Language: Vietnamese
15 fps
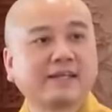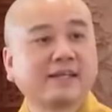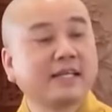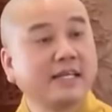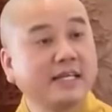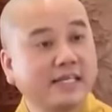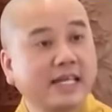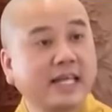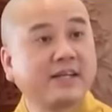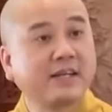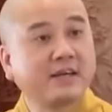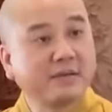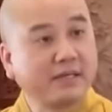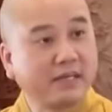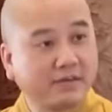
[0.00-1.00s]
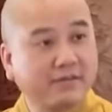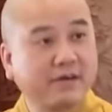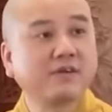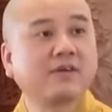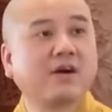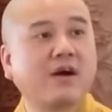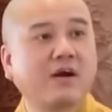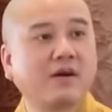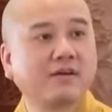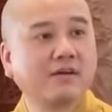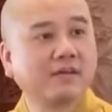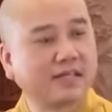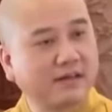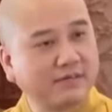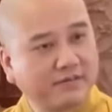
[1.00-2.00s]
Cái địa danh đó bây giờ vẫn còn
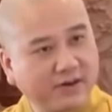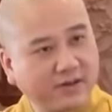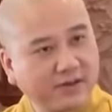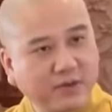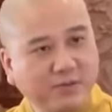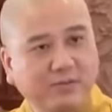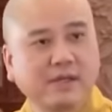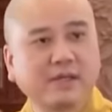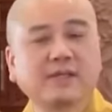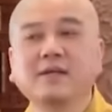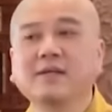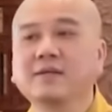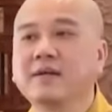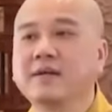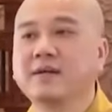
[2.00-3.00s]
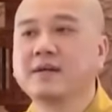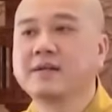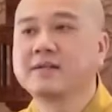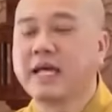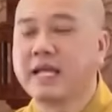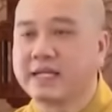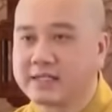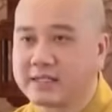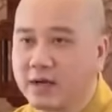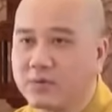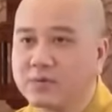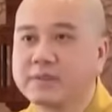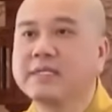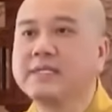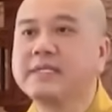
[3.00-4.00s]
Người ta vẫn dùng cái từ đó Thành
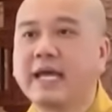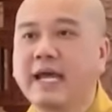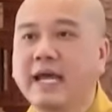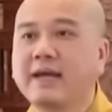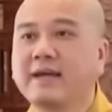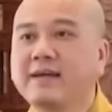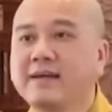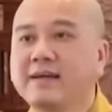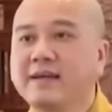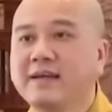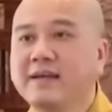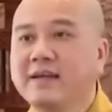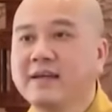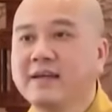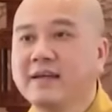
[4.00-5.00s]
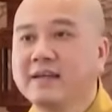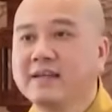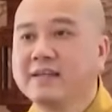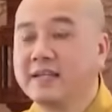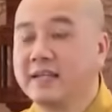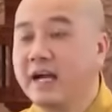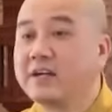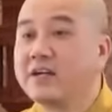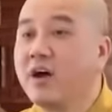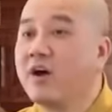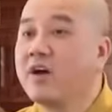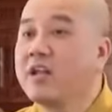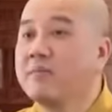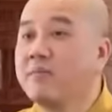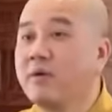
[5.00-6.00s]
câu thi na Thì ở
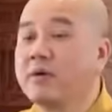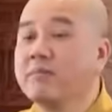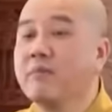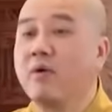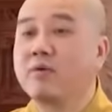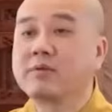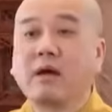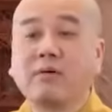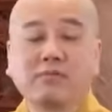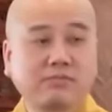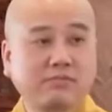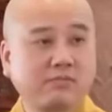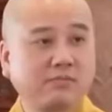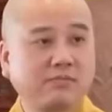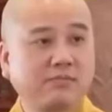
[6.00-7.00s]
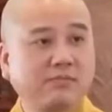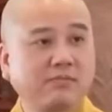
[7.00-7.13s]
đó là một cái bộ tộc